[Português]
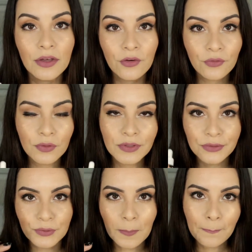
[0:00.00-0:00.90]
eu vou
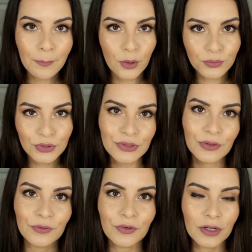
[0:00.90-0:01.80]
dando pontos
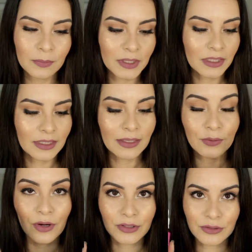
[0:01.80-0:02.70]
conforme
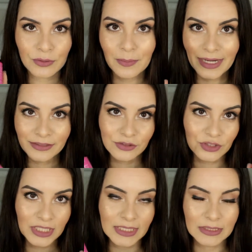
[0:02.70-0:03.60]
eu gosto mais
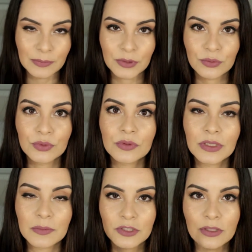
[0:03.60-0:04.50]
de cada produto,
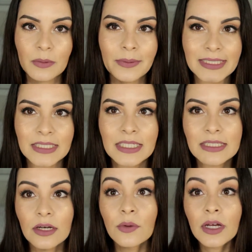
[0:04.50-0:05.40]
que me chama mais
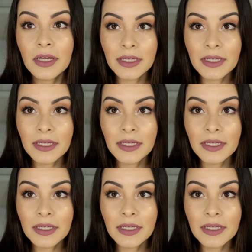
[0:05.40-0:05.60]
atenção.